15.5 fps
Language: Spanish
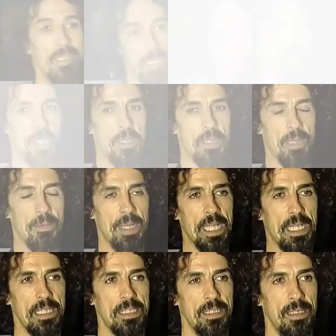Bueno, la verdad
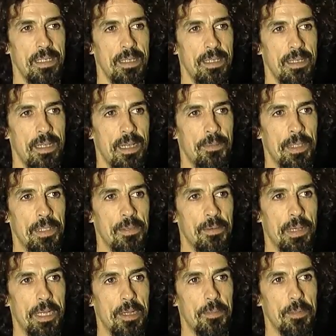es que eh, ha habido
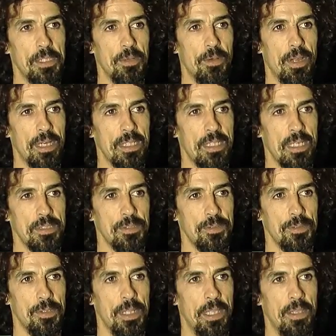varios motivos de retraso,
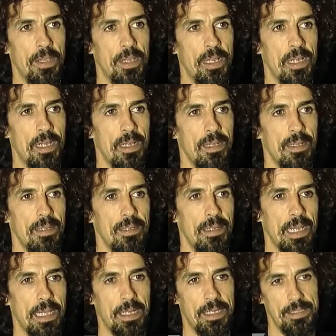uno de ellos era
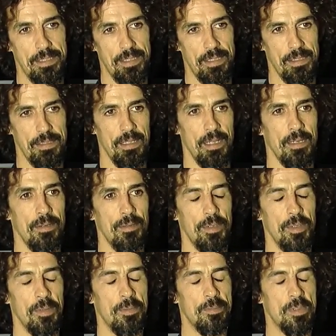la crisis y tal, ¿no?
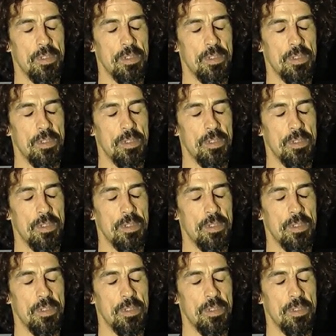Eh,